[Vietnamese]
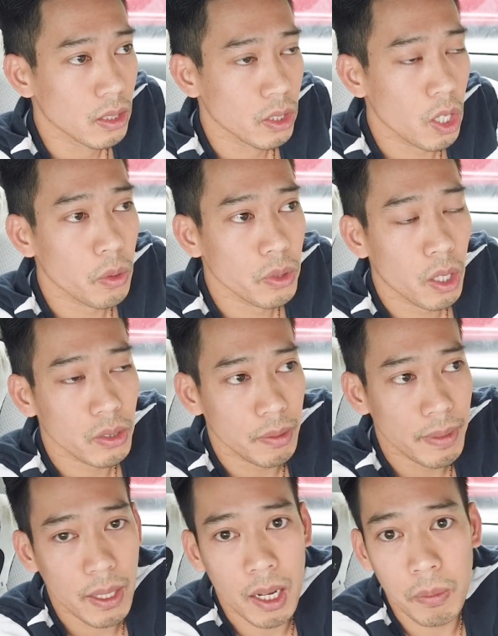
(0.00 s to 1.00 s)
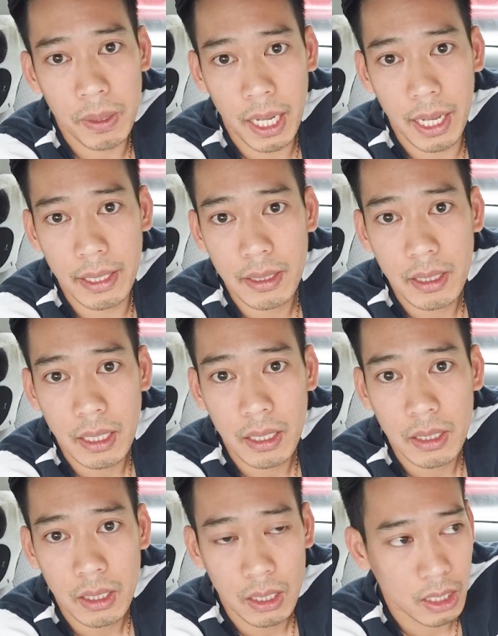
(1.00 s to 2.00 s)
vô vô tiệm nail học nghề
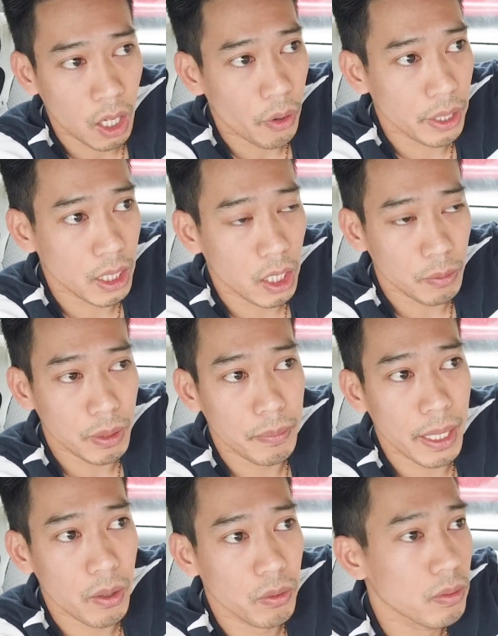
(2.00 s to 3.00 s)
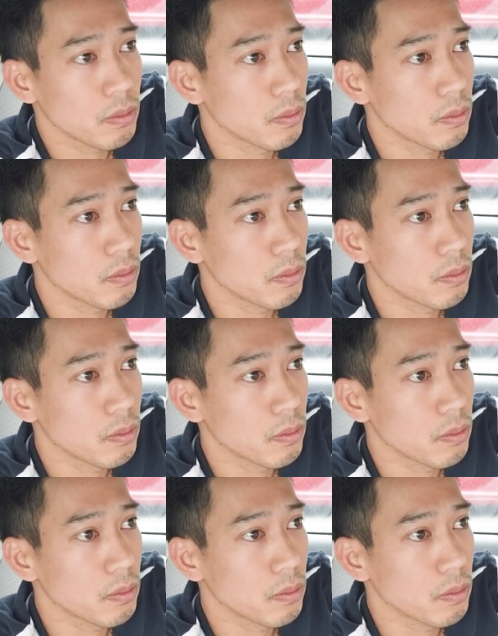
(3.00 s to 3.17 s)
ngồi ngồi trong tiệm nail